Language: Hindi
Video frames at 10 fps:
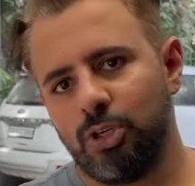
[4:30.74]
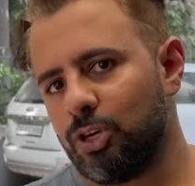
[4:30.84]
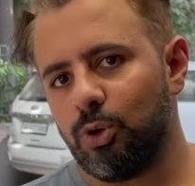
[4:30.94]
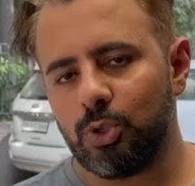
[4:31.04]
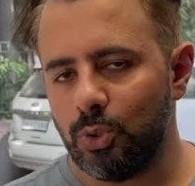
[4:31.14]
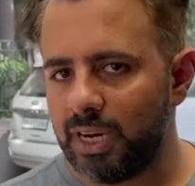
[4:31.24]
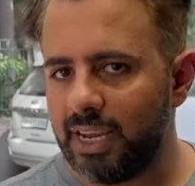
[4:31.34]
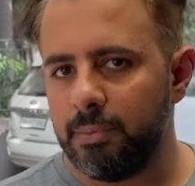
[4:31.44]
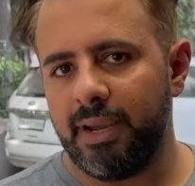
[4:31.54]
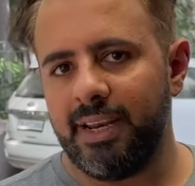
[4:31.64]
की ग्रोथ हो
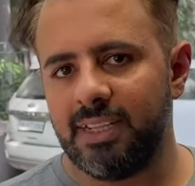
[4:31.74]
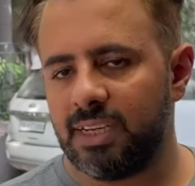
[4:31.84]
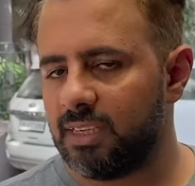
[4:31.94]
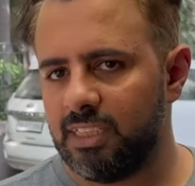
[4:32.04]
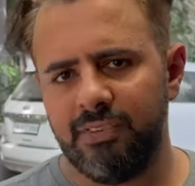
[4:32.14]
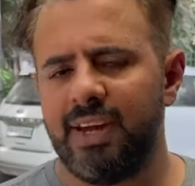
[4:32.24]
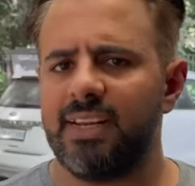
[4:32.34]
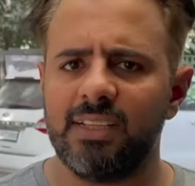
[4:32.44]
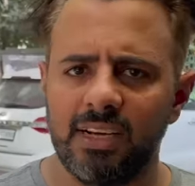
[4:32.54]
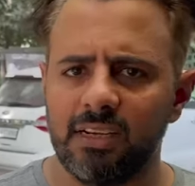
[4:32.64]
जाएगी महीने तक दिवाली
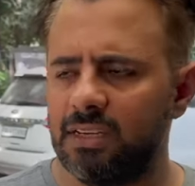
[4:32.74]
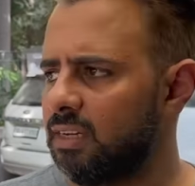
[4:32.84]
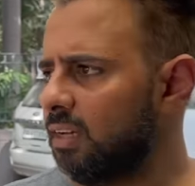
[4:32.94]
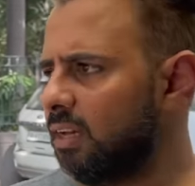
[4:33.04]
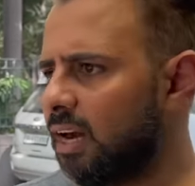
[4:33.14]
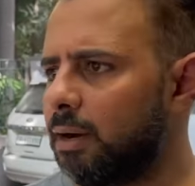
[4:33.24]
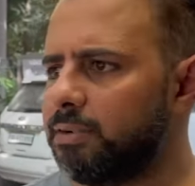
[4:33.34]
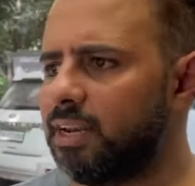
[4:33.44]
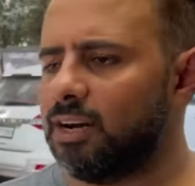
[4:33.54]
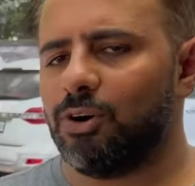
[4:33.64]
तक आप
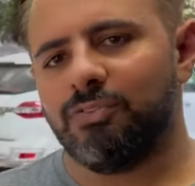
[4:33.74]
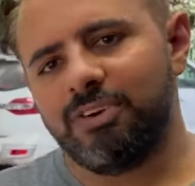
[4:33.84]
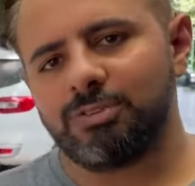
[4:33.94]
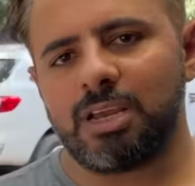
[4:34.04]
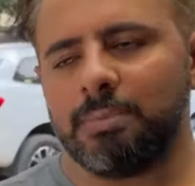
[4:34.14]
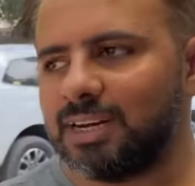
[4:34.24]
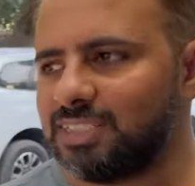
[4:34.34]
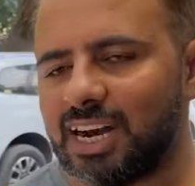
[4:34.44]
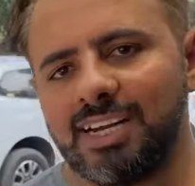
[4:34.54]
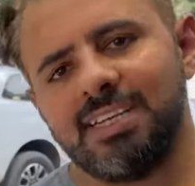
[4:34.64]
ये लगाओ फिर उसके बाद
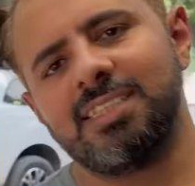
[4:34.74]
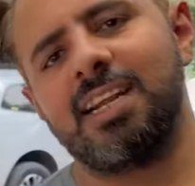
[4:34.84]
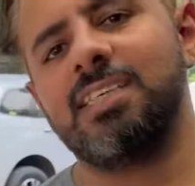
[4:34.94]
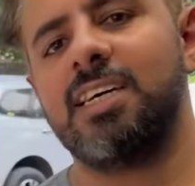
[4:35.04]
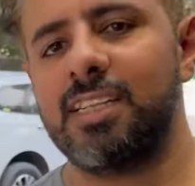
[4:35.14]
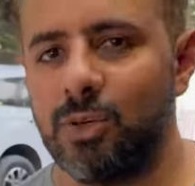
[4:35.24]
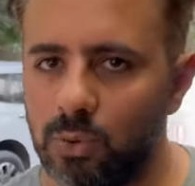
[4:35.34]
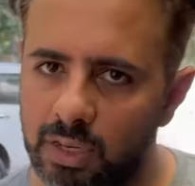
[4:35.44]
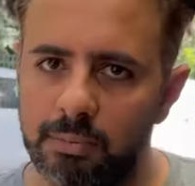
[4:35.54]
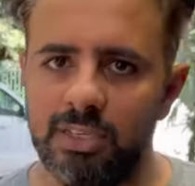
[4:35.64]
जहाँ ये जाना चाहते हैं
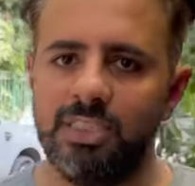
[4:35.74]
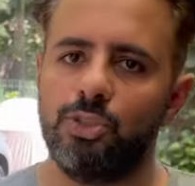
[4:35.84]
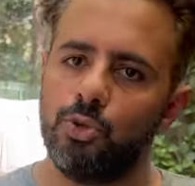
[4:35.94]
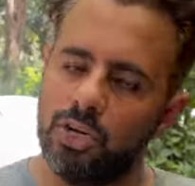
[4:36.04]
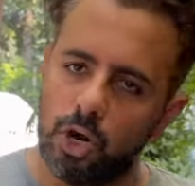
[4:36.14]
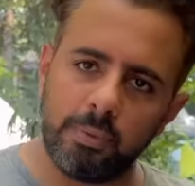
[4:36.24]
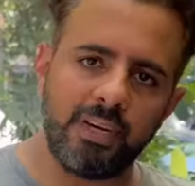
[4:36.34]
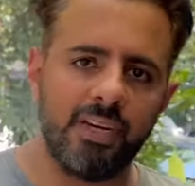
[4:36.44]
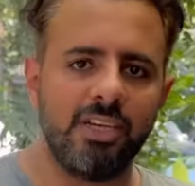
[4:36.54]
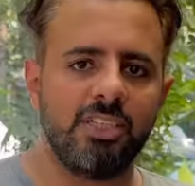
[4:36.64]
उनकी मर्जी जो अडॉप्ट
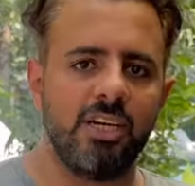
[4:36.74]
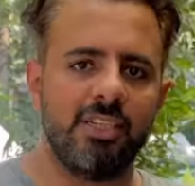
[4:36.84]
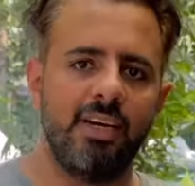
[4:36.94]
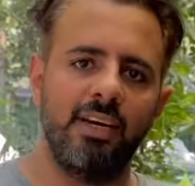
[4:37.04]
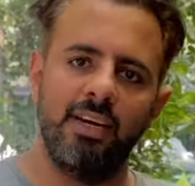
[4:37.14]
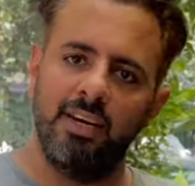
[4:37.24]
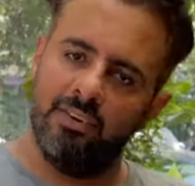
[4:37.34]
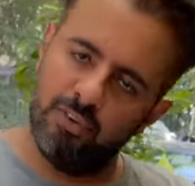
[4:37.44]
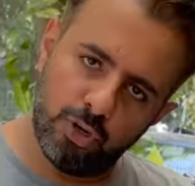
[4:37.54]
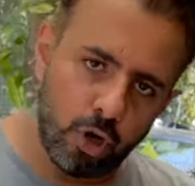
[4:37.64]
करना चाहता है
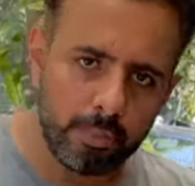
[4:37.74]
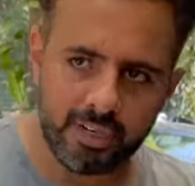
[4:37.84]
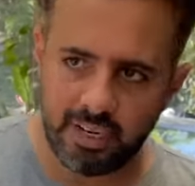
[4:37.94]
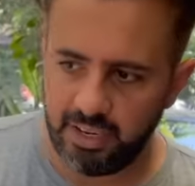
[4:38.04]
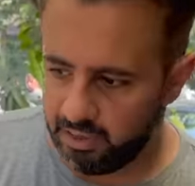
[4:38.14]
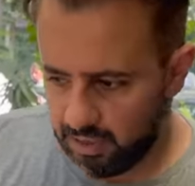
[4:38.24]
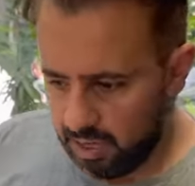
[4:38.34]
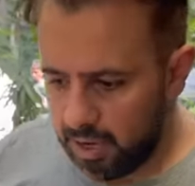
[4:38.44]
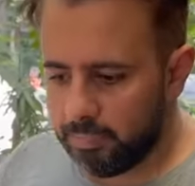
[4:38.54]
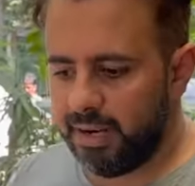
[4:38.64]
वो अडॉप्ट करें
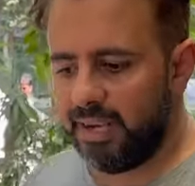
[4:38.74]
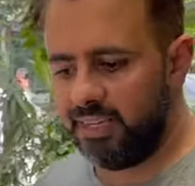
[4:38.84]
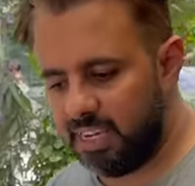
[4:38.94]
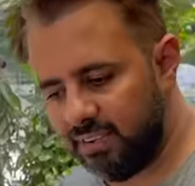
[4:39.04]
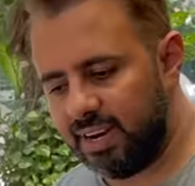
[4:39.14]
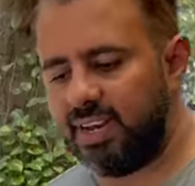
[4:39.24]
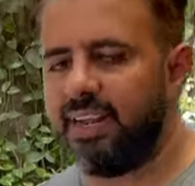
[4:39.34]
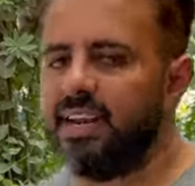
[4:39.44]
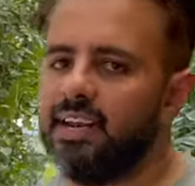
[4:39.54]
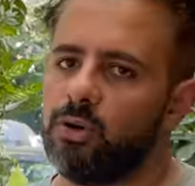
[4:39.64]
हमने ये वाला
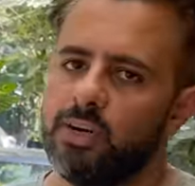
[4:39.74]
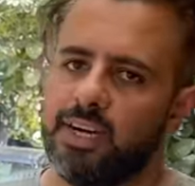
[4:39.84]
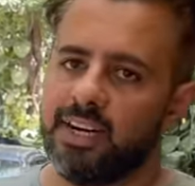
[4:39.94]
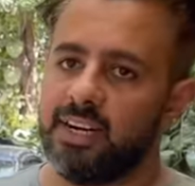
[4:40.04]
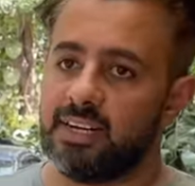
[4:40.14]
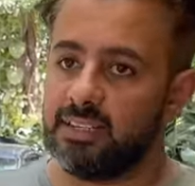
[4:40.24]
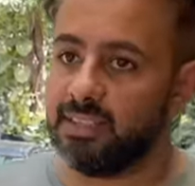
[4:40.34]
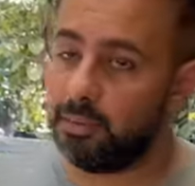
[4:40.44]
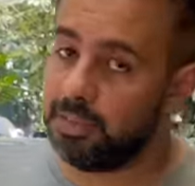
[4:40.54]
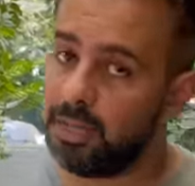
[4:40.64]
एरिया इनको डेडिकेट कर
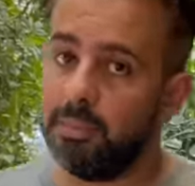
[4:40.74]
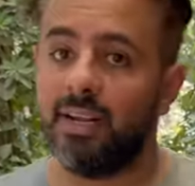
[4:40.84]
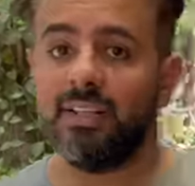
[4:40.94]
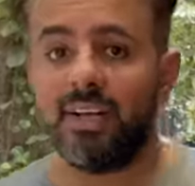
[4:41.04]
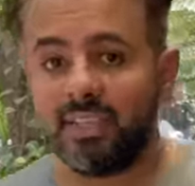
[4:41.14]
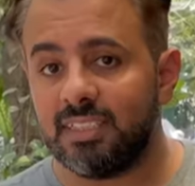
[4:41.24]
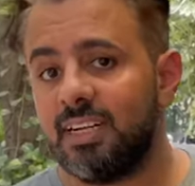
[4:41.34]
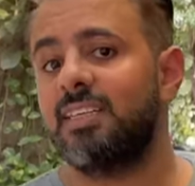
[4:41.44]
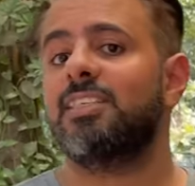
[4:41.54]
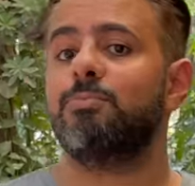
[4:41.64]
दिया अभी तक तो मैंने दादा
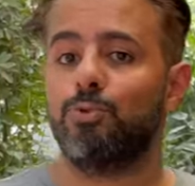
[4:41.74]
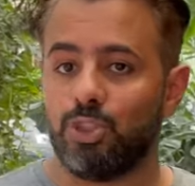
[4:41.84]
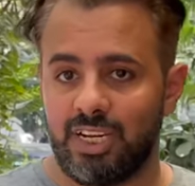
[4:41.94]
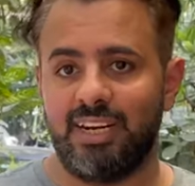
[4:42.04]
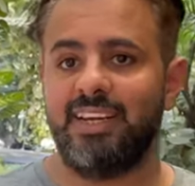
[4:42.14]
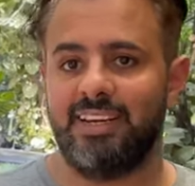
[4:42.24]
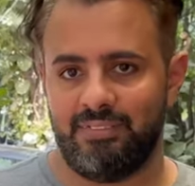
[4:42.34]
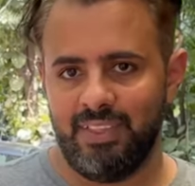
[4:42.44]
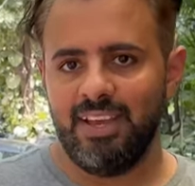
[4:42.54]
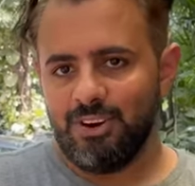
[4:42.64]
दादी से पूछा नहीं
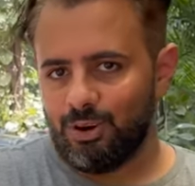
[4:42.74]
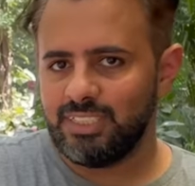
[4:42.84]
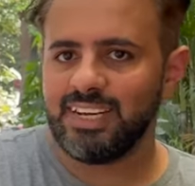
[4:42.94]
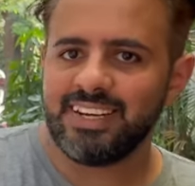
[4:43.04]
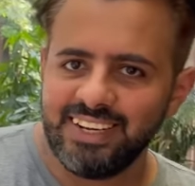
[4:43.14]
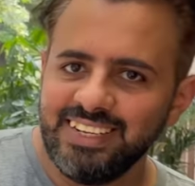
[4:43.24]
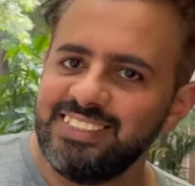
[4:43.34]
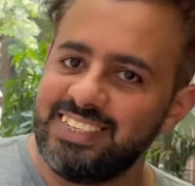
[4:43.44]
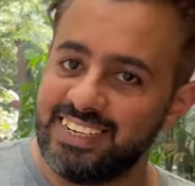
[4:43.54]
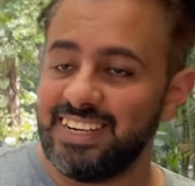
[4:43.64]
है जिनका घर है
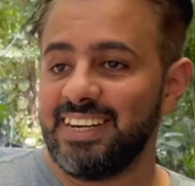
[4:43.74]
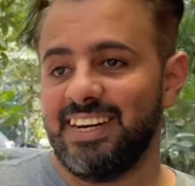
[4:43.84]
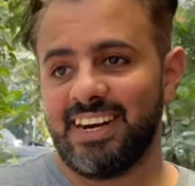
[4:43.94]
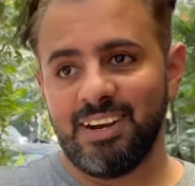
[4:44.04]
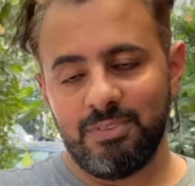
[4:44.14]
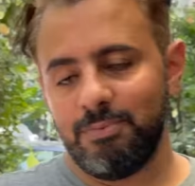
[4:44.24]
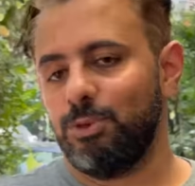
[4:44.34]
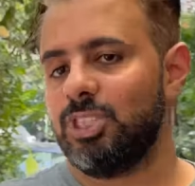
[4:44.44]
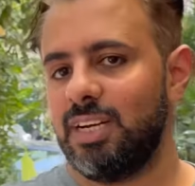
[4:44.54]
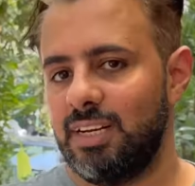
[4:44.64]
जिनका घर है हमने
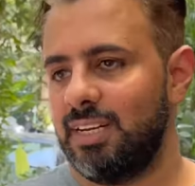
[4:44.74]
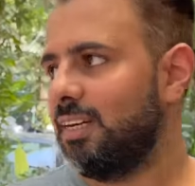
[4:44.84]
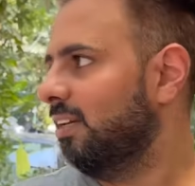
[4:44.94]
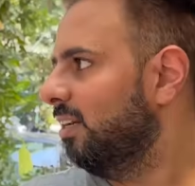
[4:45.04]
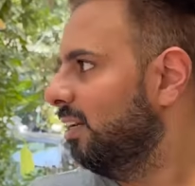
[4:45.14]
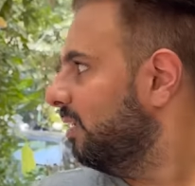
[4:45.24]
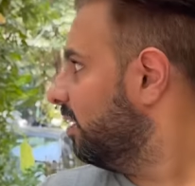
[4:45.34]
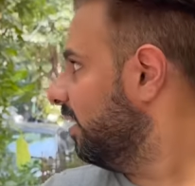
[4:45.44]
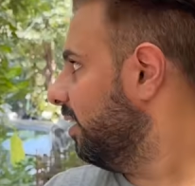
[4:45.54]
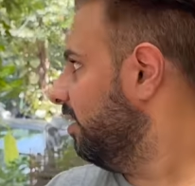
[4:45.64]
पूछा नहीं है
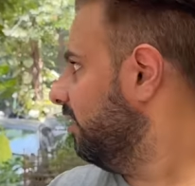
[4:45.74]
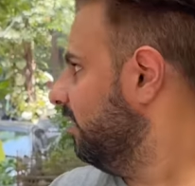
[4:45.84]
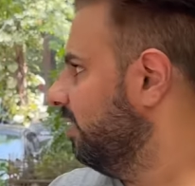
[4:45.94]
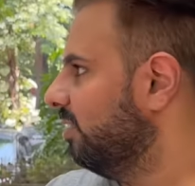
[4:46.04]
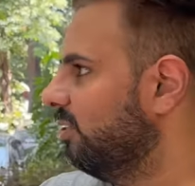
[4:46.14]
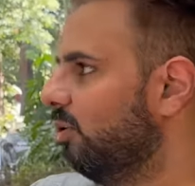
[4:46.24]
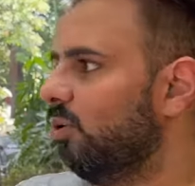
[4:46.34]
ठीक है तो